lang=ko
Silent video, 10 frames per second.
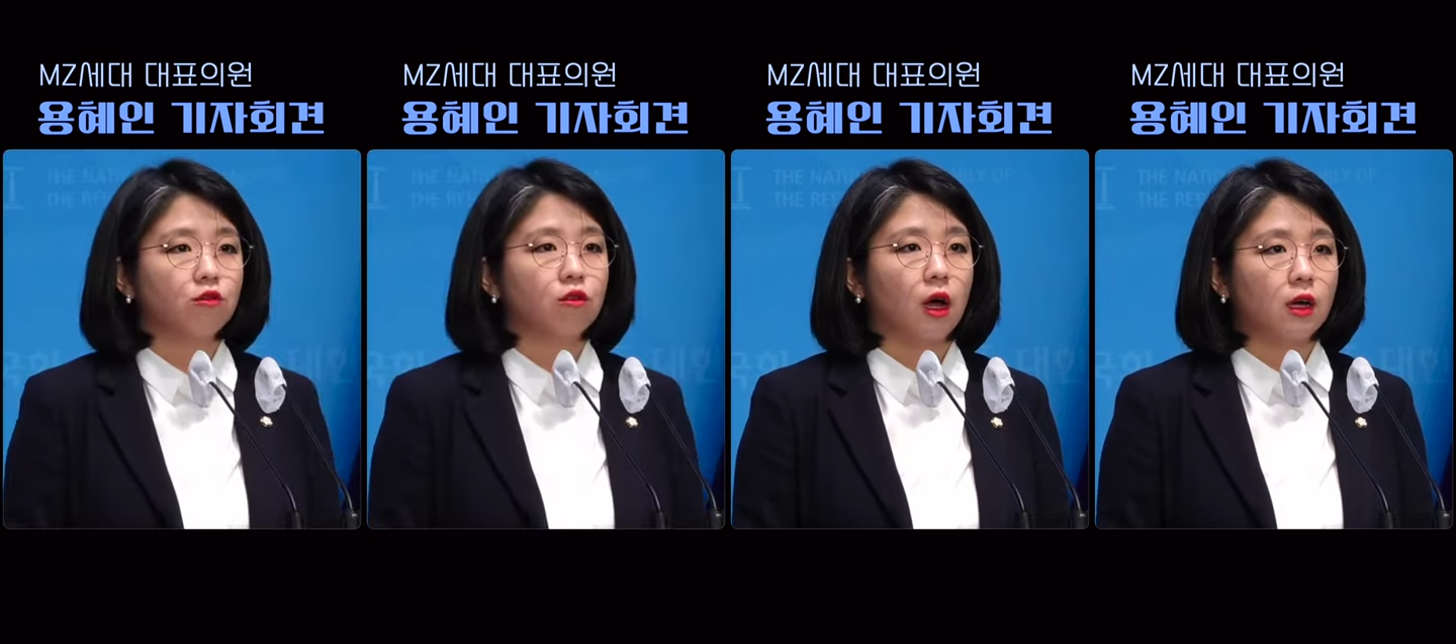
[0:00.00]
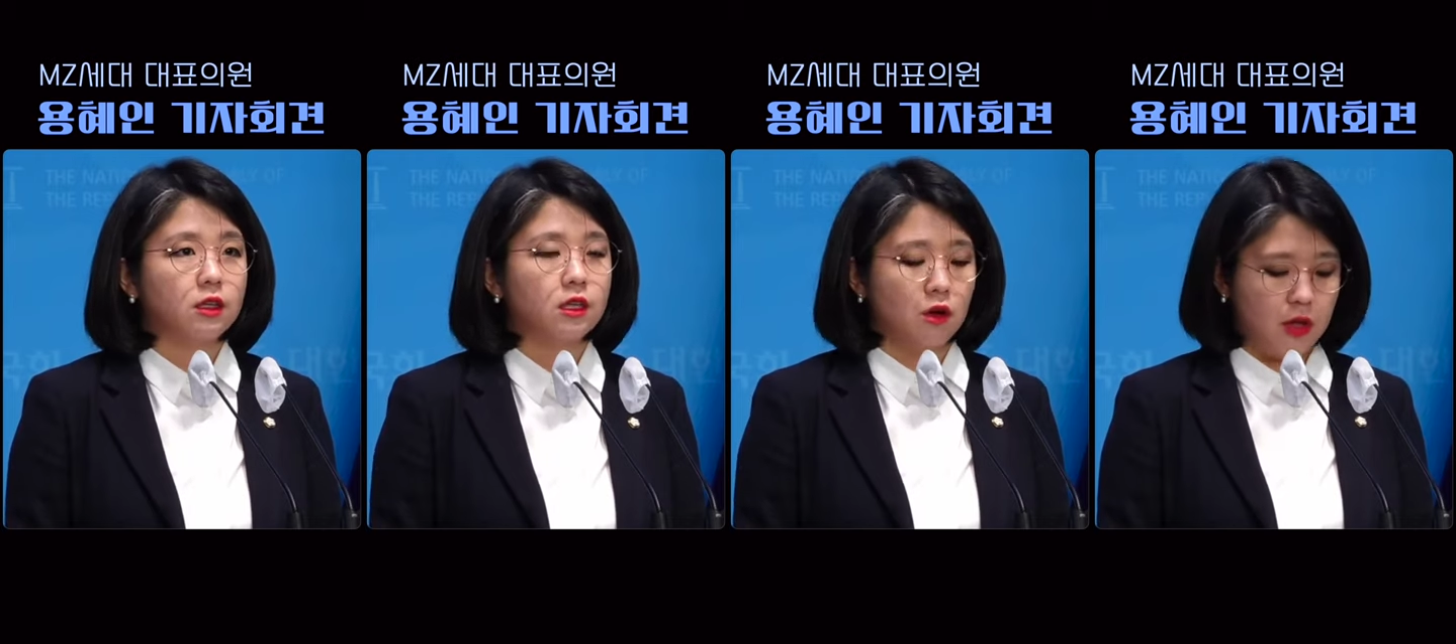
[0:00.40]
국가가
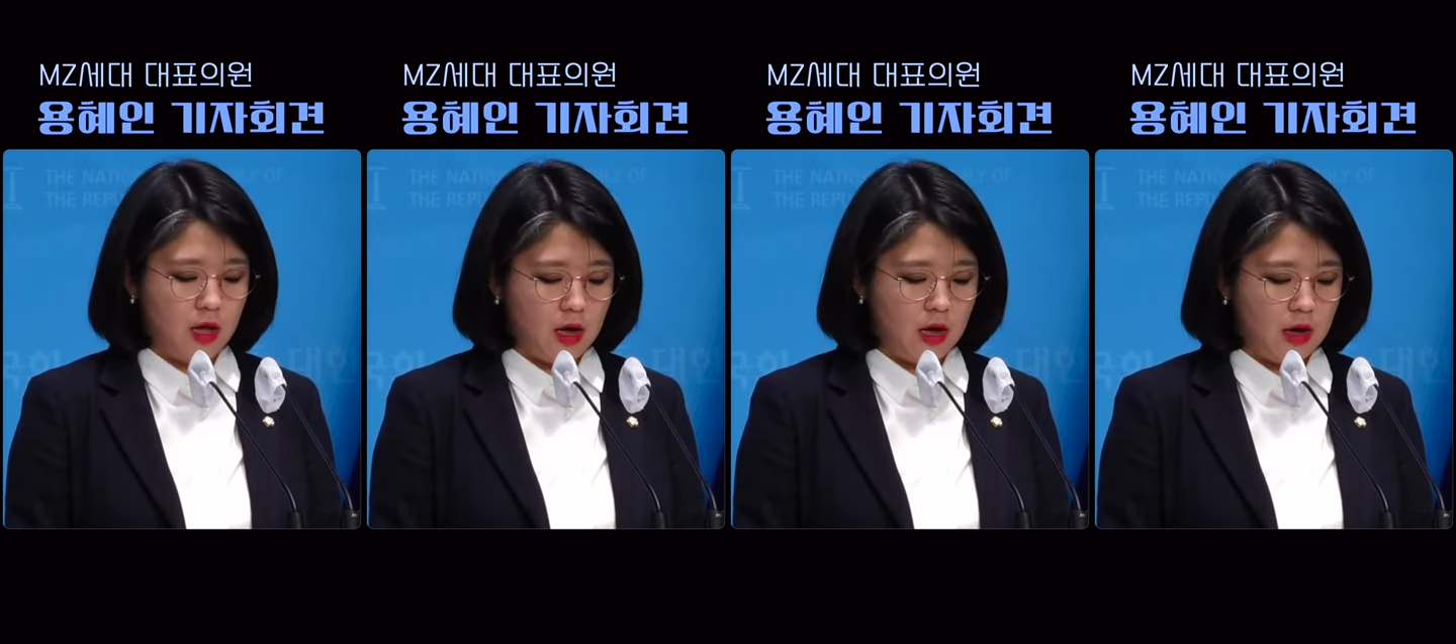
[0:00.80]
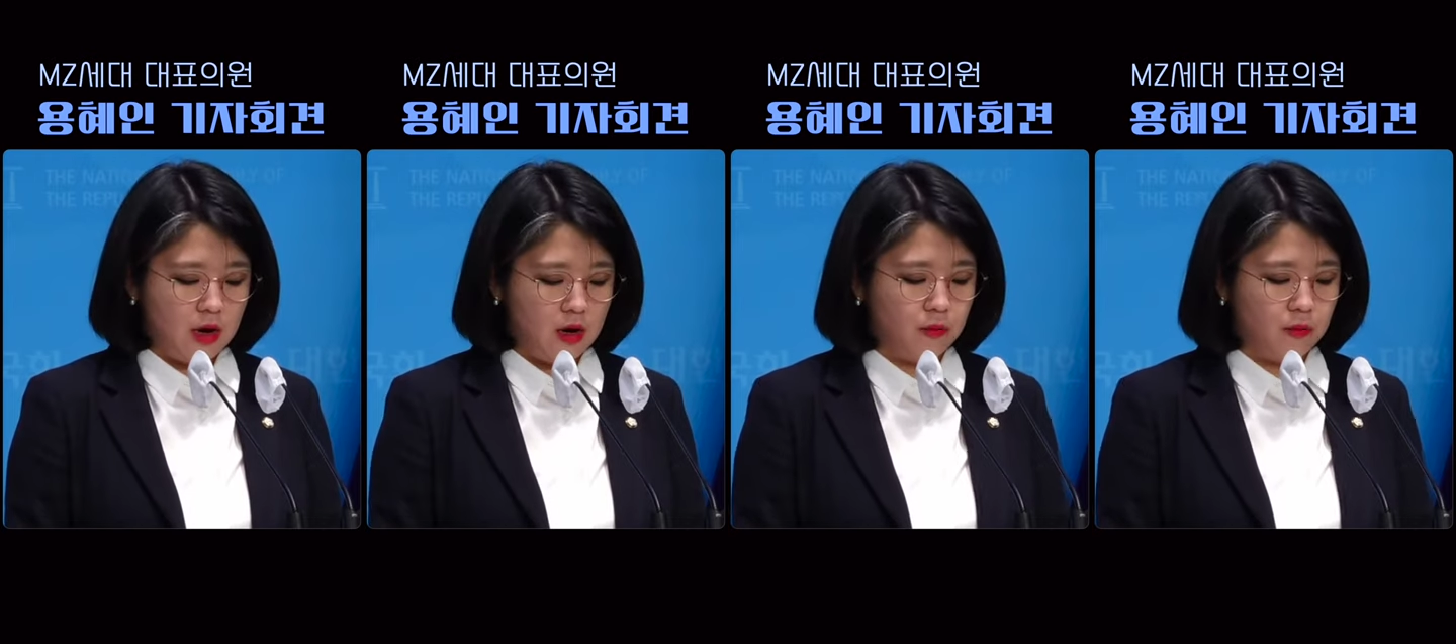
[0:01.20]
지켜내야 할